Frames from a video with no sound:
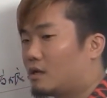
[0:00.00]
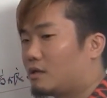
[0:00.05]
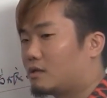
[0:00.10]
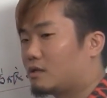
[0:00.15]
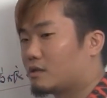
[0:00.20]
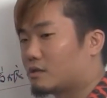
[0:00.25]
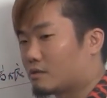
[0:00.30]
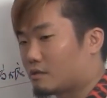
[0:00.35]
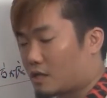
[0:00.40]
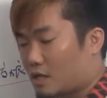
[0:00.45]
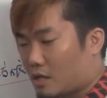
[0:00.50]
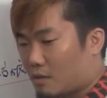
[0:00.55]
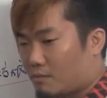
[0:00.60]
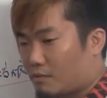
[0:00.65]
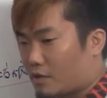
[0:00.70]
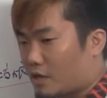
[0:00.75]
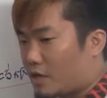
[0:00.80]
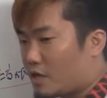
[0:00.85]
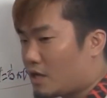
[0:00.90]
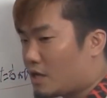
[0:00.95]
ですよね
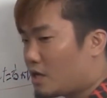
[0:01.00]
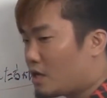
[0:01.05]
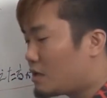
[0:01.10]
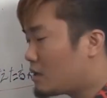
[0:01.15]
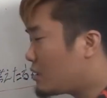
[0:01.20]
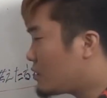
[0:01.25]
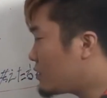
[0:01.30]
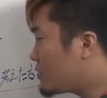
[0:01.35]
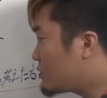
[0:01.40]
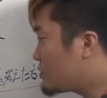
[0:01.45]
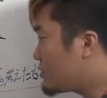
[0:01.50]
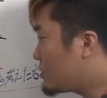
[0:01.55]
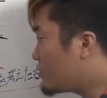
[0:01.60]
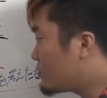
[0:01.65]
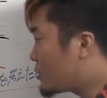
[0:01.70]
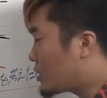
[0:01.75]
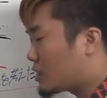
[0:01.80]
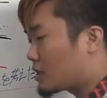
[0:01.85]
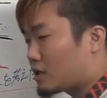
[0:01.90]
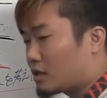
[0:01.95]
プレイヤーって言っても
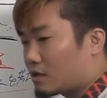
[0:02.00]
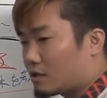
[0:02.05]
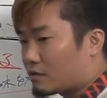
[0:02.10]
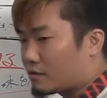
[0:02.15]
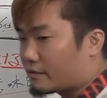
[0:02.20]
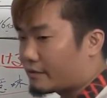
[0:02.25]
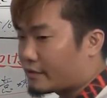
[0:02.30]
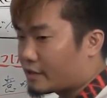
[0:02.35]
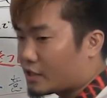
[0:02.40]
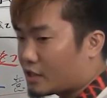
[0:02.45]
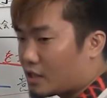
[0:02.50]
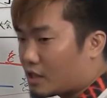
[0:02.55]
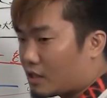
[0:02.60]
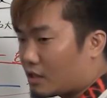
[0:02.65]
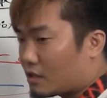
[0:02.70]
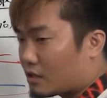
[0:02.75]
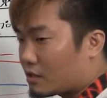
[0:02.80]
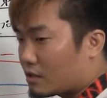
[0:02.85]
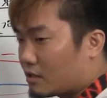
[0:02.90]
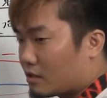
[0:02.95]
なんか不思議
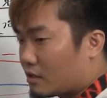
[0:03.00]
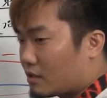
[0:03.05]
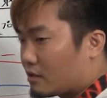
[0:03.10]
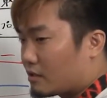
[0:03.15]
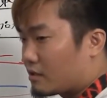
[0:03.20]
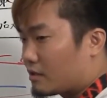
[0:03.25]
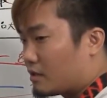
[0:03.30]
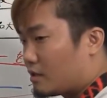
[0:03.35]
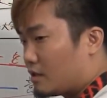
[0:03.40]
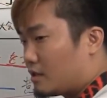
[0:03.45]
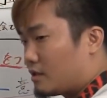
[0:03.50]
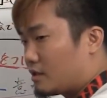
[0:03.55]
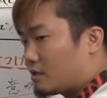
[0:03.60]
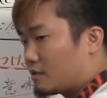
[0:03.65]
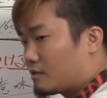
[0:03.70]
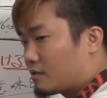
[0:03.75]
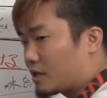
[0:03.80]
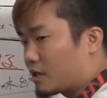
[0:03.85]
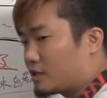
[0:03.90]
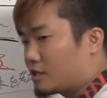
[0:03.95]
な
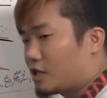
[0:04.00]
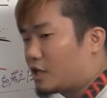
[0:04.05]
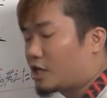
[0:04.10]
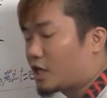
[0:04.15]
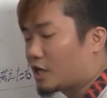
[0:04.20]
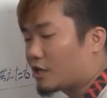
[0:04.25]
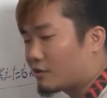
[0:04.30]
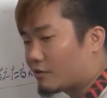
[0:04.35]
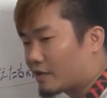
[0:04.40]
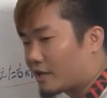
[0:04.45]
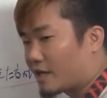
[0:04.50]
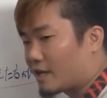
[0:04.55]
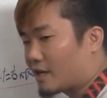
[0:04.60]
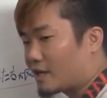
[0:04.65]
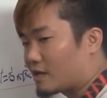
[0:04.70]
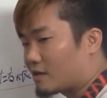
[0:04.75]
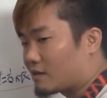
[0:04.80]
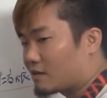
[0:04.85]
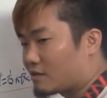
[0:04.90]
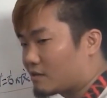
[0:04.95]
感じでしたけどねなん
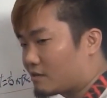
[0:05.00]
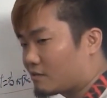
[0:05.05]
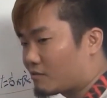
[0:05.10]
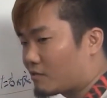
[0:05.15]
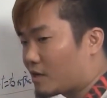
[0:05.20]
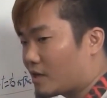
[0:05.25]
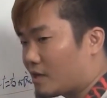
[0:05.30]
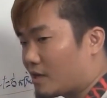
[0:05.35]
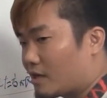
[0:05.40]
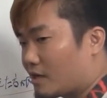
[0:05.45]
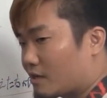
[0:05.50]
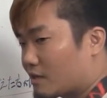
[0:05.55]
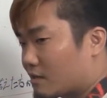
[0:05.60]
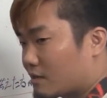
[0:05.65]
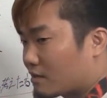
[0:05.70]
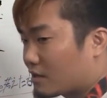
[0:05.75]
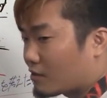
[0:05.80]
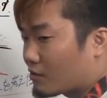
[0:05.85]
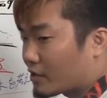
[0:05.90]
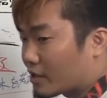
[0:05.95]
かお金払っ
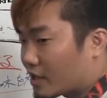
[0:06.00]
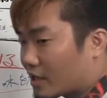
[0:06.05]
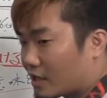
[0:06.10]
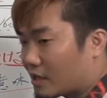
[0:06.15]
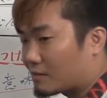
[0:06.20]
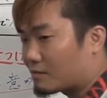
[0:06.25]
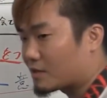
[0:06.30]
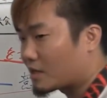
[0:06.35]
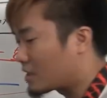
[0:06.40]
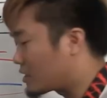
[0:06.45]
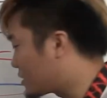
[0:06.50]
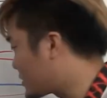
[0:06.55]
た方がいいかなみたいな